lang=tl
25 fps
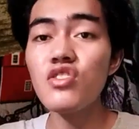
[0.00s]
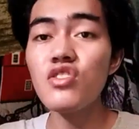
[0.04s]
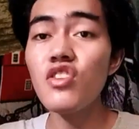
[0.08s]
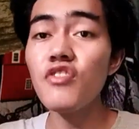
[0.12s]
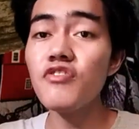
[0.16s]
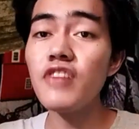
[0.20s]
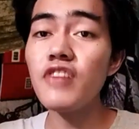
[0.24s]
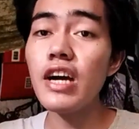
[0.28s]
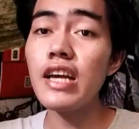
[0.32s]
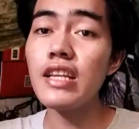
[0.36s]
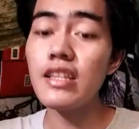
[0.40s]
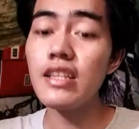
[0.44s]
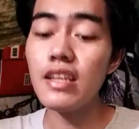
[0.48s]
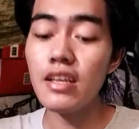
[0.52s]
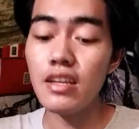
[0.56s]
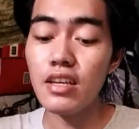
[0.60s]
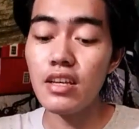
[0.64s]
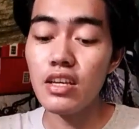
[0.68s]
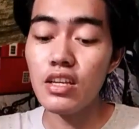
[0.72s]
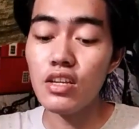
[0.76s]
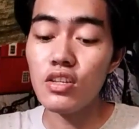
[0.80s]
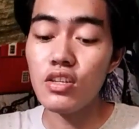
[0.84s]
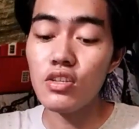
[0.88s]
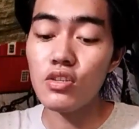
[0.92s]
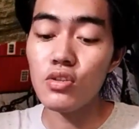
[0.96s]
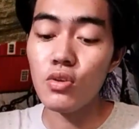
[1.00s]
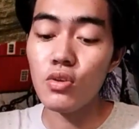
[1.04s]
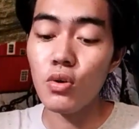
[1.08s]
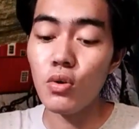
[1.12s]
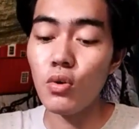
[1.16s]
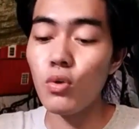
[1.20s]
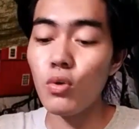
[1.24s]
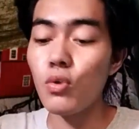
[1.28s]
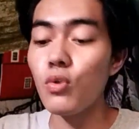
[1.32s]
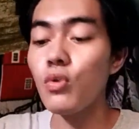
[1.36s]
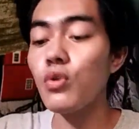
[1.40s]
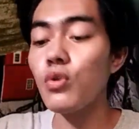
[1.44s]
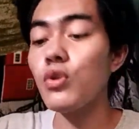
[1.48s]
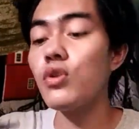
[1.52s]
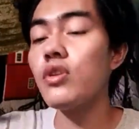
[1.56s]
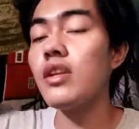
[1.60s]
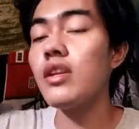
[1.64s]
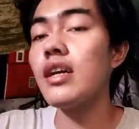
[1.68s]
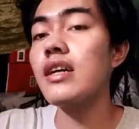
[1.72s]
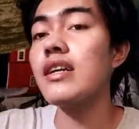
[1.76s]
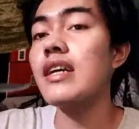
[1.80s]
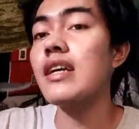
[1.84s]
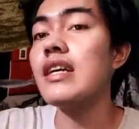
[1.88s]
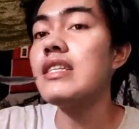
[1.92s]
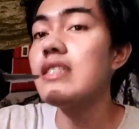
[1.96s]
So, fine. So,
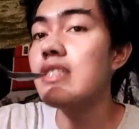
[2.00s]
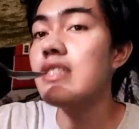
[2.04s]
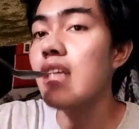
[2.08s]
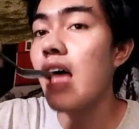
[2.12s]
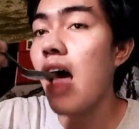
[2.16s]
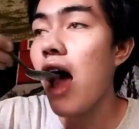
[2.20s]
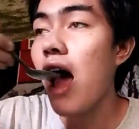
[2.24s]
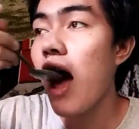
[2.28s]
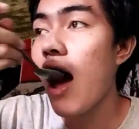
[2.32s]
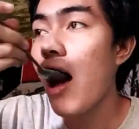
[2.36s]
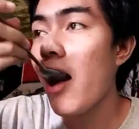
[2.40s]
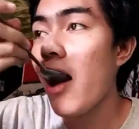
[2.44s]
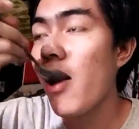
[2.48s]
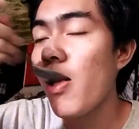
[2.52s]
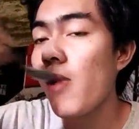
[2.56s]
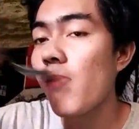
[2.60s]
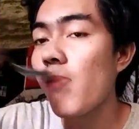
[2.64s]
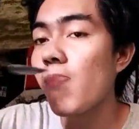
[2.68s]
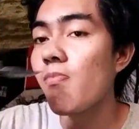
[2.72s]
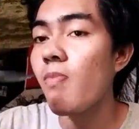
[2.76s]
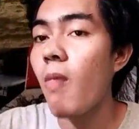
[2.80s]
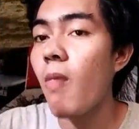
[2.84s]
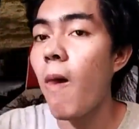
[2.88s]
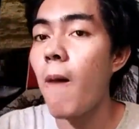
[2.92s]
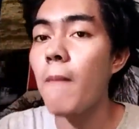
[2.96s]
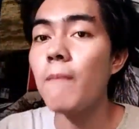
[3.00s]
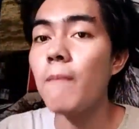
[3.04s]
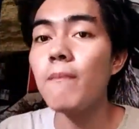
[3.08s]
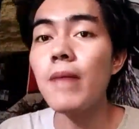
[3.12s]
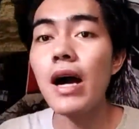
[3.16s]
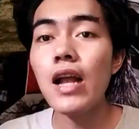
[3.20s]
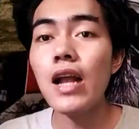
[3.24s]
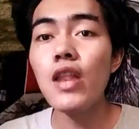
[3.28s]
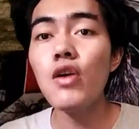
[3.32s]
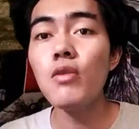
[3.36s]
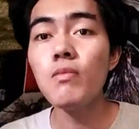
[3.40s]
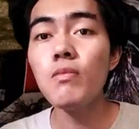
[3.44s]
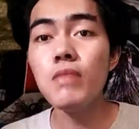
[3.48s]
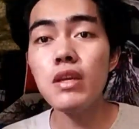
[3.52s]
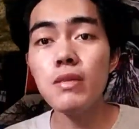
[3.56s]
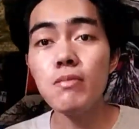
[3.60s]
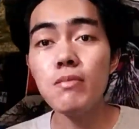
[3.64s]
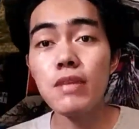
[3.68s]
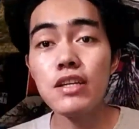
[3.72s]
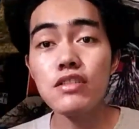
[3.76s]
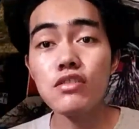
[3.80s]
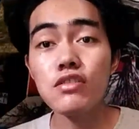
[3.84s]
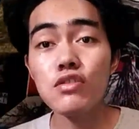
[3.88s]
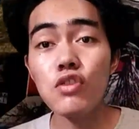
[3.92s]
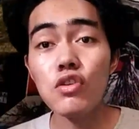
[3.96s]
yun lang guys. Follow
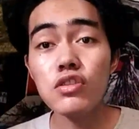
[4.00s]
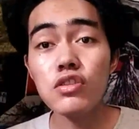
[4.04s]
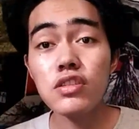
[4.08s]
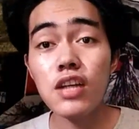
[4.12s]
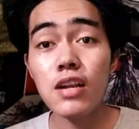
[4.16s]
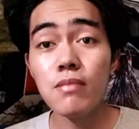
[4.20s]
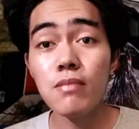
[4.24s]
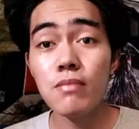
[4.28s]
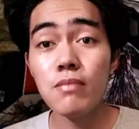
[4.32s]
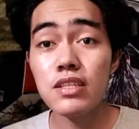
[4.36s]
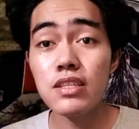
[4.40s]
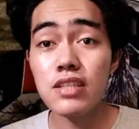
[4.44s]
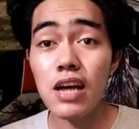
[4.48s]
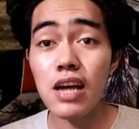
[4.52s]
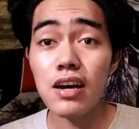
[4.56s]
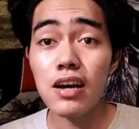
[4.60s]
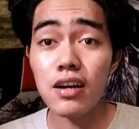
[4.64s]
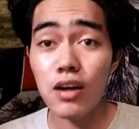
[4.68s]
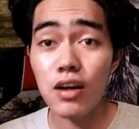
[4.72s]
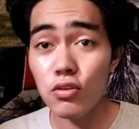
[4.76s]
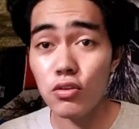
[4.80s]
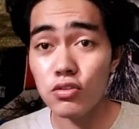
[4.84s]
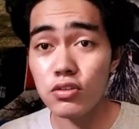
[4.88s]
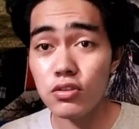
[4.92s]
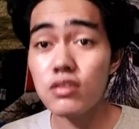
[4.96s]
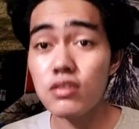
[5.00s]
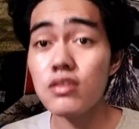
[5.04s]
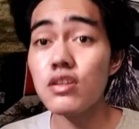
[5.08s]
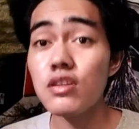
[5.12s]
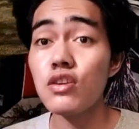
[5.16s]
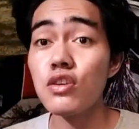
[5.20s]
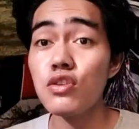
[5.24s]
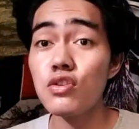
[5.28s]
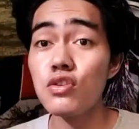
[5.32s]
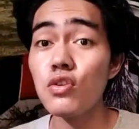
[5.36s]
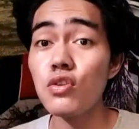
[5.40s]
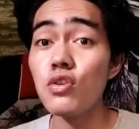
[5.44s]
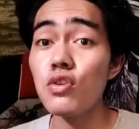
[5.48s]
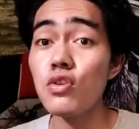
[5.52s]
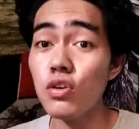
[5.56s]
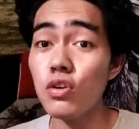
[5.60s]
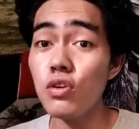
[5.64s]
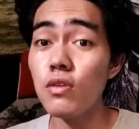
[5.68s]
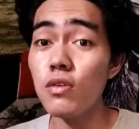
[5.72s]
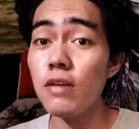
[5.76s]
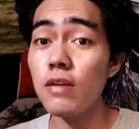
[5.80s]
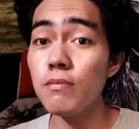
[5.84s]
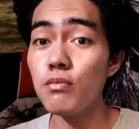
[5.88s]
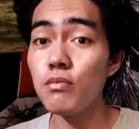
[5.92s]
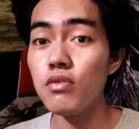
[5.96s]
me my social media accounts. So,
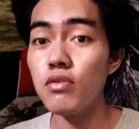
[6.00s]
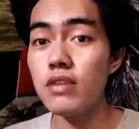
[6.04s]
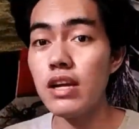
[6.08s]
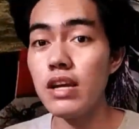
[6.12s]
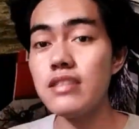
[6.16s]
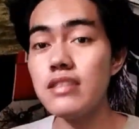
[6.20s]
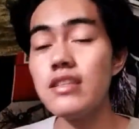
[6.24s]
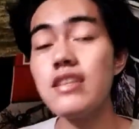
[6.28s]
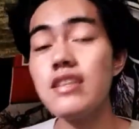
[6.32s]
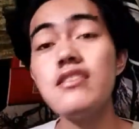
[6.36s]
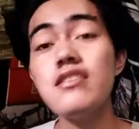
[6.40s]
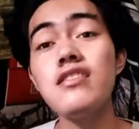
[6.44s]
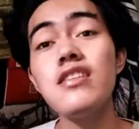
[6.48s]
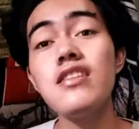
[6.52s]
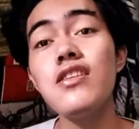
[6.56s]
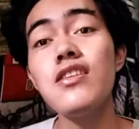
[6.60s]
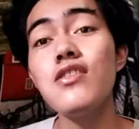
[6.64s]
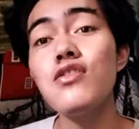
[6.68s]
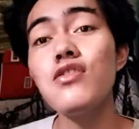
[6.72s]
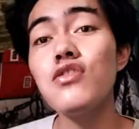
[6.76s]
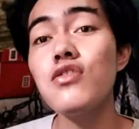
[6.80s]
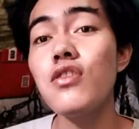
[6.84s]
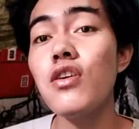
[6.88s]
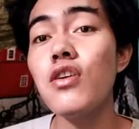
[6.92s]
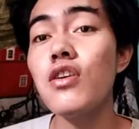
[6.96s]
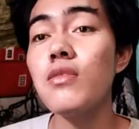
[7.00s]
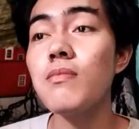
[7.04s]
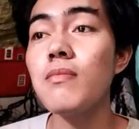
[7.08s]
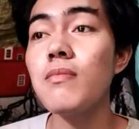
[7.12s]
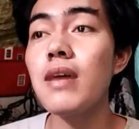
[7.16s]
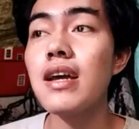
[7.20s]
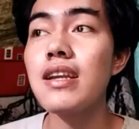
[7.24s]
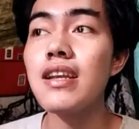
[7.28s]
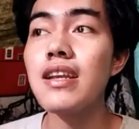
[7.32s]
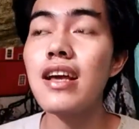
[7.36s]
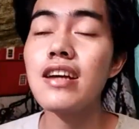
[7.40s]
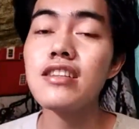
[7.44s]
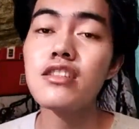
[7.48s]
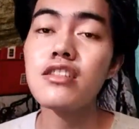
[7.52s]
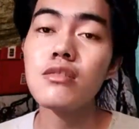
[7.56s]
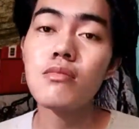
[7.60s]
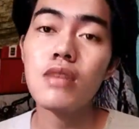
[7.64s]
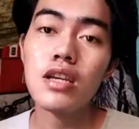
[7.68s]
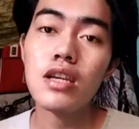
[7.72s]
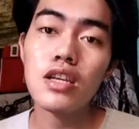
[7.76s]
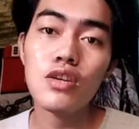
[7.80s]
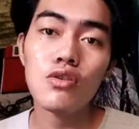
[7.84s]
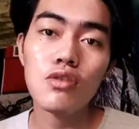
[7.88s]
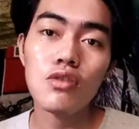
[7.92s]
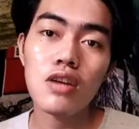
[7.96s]
yun lang po guys. And see you on my next
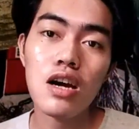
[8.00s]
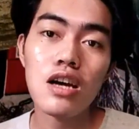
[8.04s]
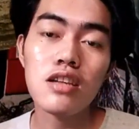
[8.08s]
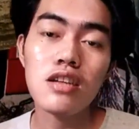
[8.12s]
video